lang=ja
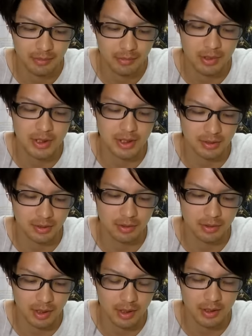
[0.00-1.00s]
欲しい
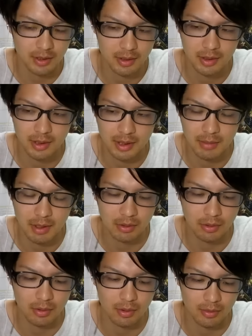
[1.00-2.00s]
スロットがね今の
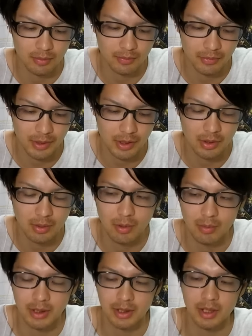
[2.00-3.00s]
ところ1個も
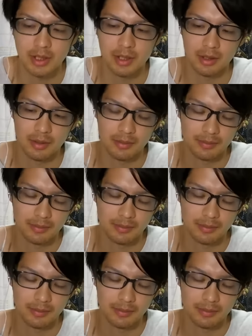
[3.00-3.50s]
埋まってないか